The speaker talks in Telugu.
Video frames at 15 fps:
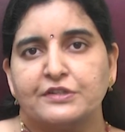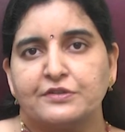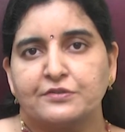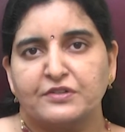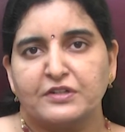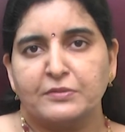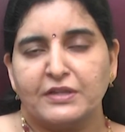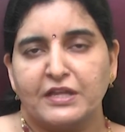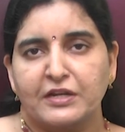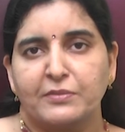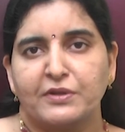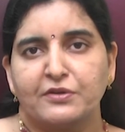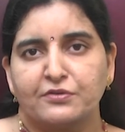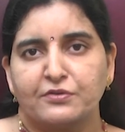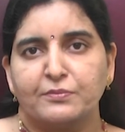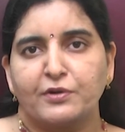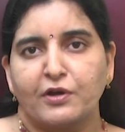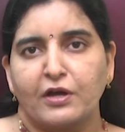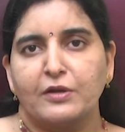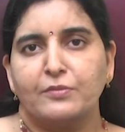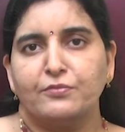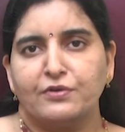చేసుకుంటే దానికి మనం
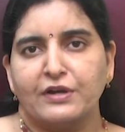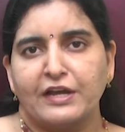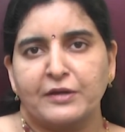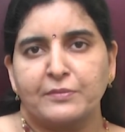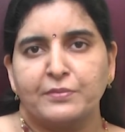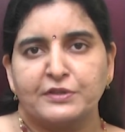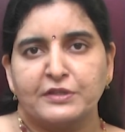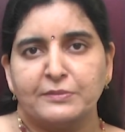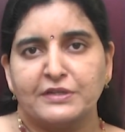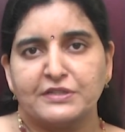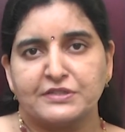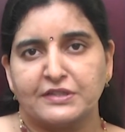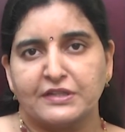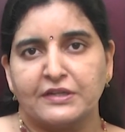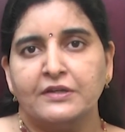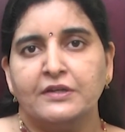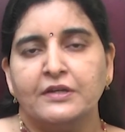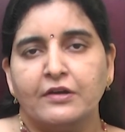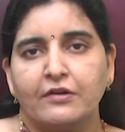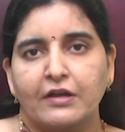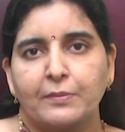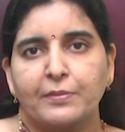ప్రాబ్లం లేకపోతే మంచిదే
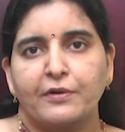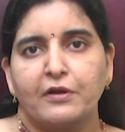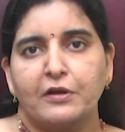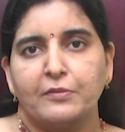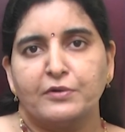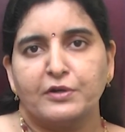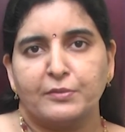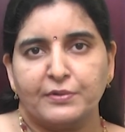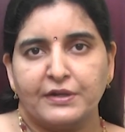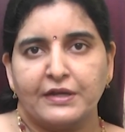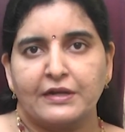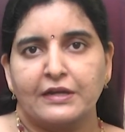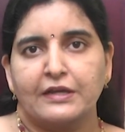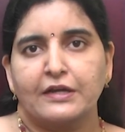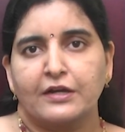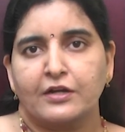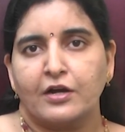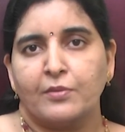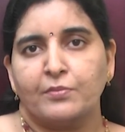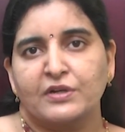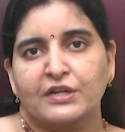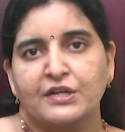ఒకవేళ ప్రాబ్లం ఉన్నప్పుడు ఎర్లీగా
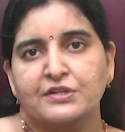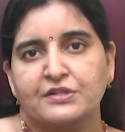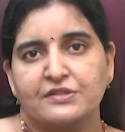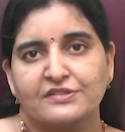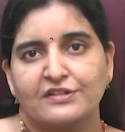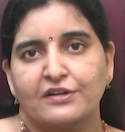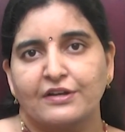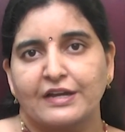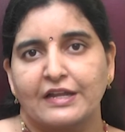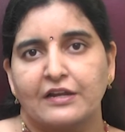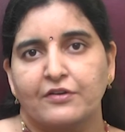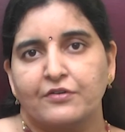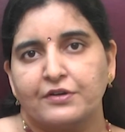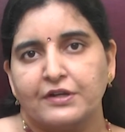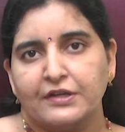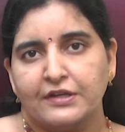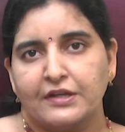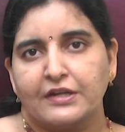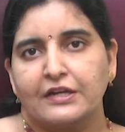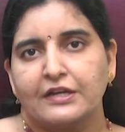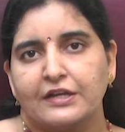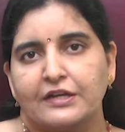కాంప్లికేషన్స్లోకి వెళ్లకుండా
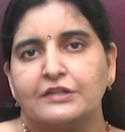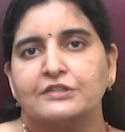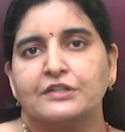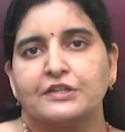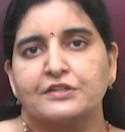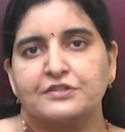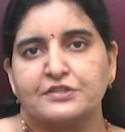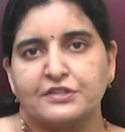ఎర్లీగా చికిత్స